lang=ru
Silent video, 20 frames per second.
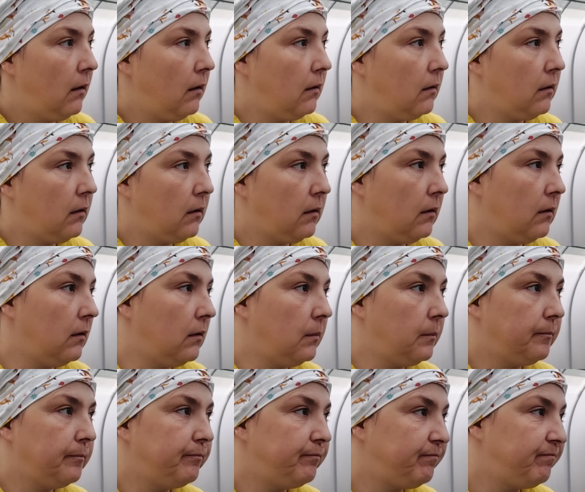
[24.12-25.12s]

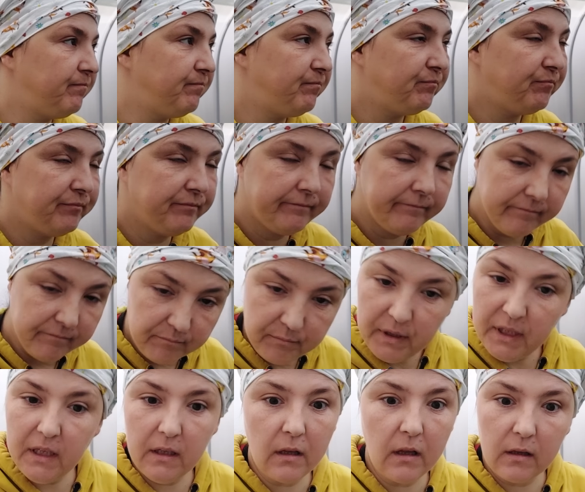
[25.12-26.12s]
эм,
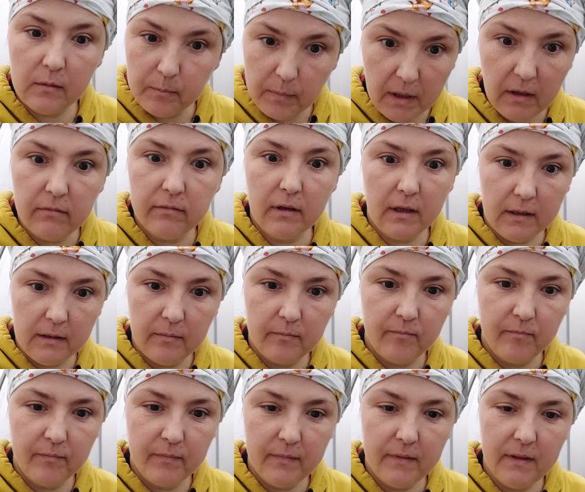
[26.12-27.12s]
перед отправкой.
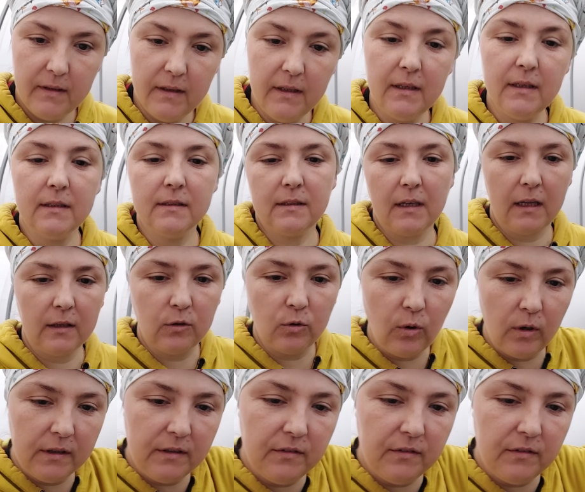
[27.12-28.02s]
И заодно